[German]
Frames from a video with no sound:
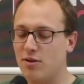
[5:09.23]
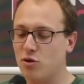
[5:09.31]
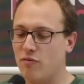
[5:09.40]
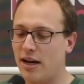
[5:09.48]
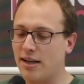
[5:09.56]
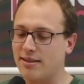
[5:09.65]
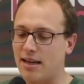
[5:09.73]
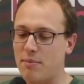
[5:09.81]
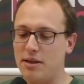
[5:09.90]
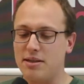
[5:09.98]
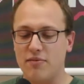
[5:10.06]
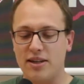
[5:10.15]
So war das
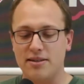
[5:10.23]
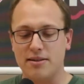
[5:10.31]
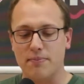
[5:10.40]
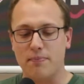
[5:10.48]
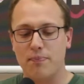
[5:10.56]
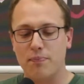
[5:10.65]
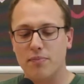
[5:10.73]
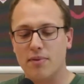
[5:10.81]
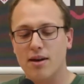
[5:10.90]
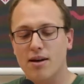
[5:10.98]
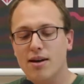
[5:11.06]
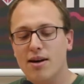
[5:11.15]
damals im Westen.
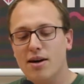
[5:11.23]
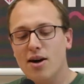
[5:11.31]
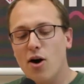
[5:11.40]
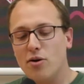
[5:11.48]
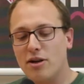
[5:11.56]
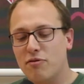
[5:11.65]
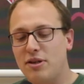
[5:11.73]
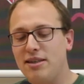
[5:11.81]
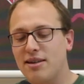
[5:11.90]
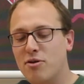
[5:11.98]
Und auf dieser